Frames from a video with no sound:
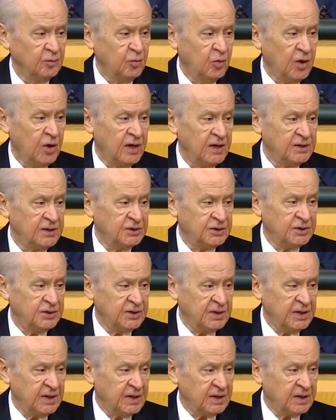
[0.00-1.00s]
Bu ay
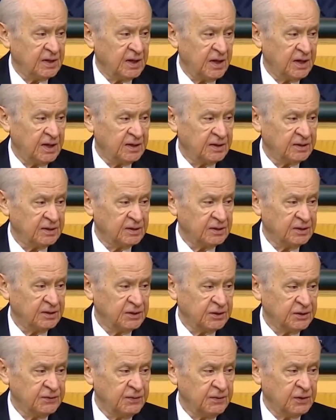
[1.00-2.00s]
içinde kar,
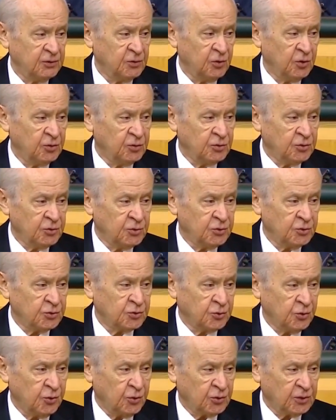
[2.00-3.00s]
kış ve dondurucu
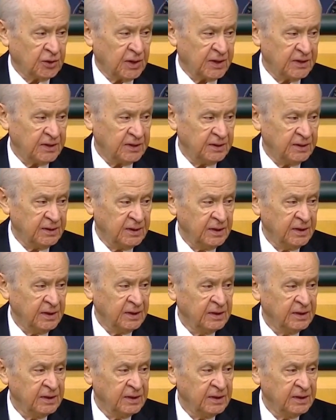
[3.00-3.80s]
soğukların